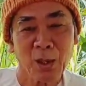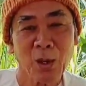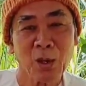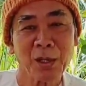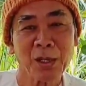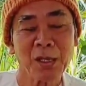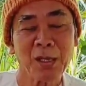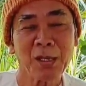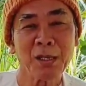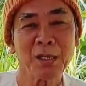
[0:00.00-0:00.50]

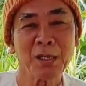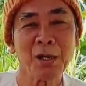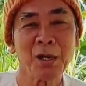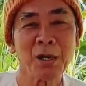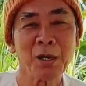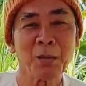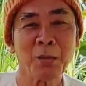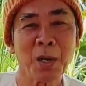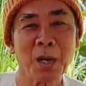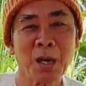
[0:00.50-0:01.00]
còn những
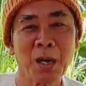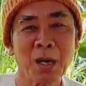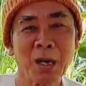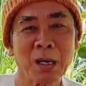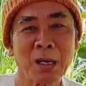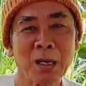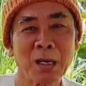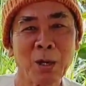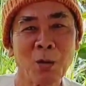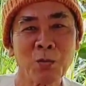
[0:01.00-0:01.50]
người
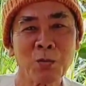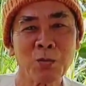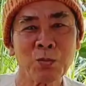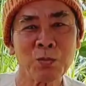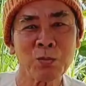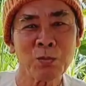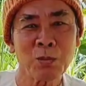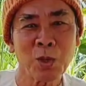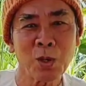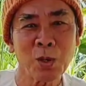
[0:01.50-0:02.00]
mà
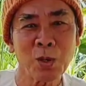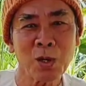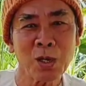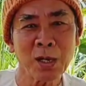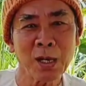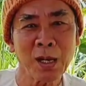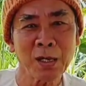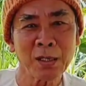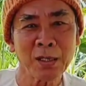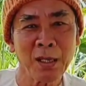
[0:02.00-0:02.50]
không
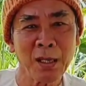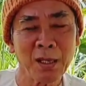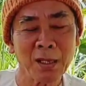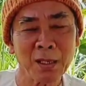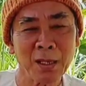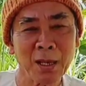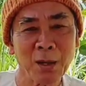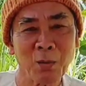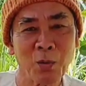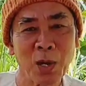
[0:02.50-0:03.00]
có căn
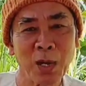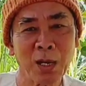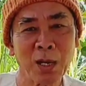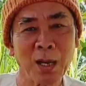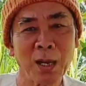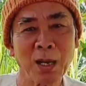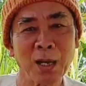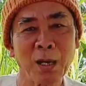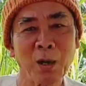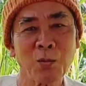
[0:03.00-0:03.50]
duyên hay hoặc
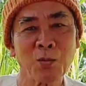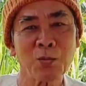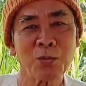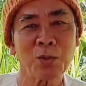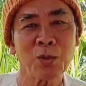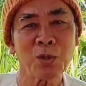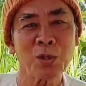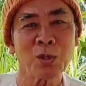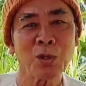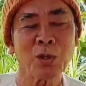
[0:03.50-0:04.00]
là
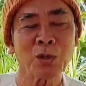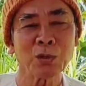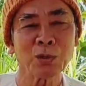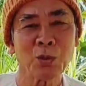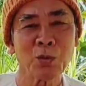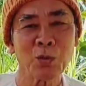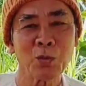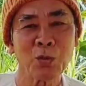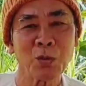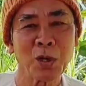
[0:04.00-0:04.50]
không có lo
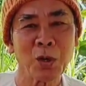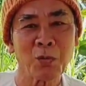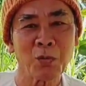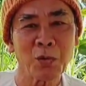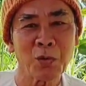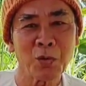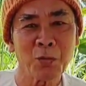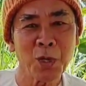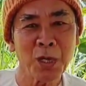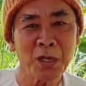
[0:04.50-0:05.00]
tu
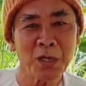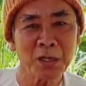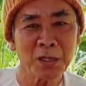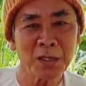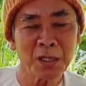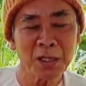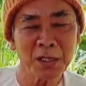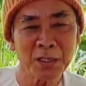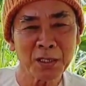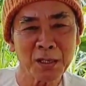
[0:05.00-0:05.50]
không có biết
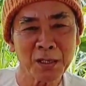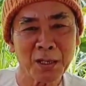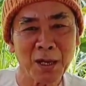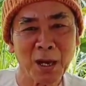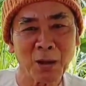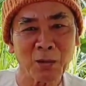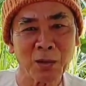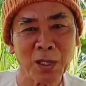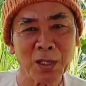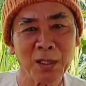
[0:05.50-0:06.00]
cái sự
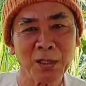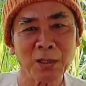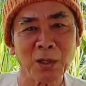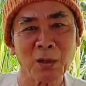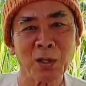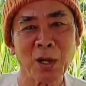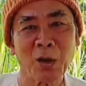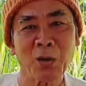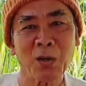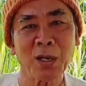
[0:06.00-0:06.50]
đạo lý
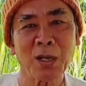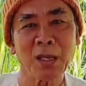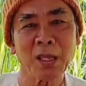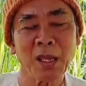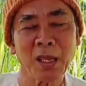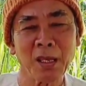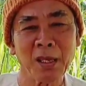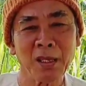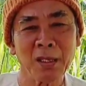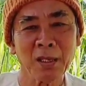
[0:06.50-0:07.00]
tội lỗi là
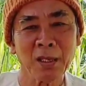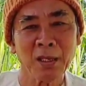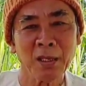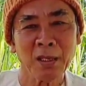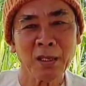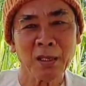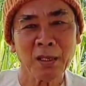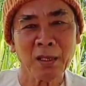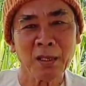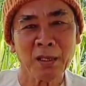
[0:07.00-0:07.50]
gì
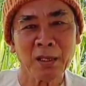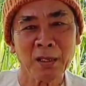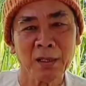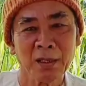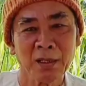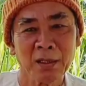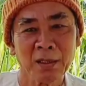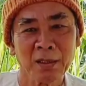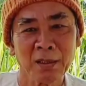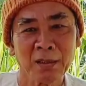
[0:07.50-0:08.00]

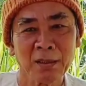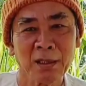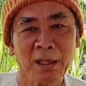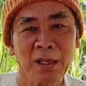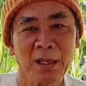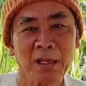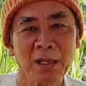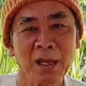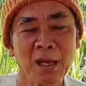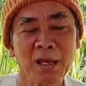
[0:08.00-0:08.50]

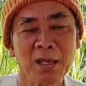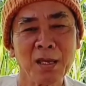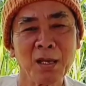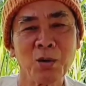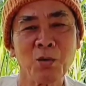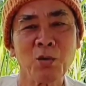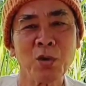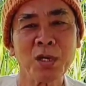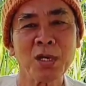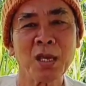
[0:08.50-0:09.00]
thì kể
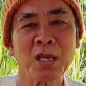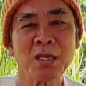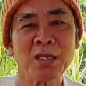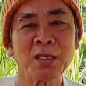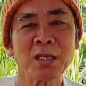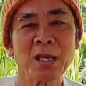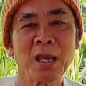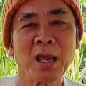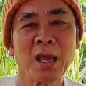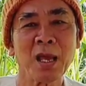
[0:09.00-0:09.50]
như quý
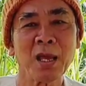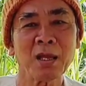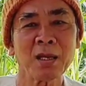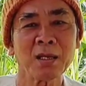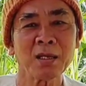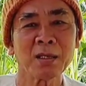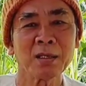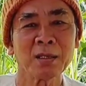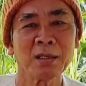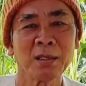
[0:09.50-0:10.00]
vị sẽ
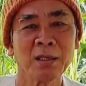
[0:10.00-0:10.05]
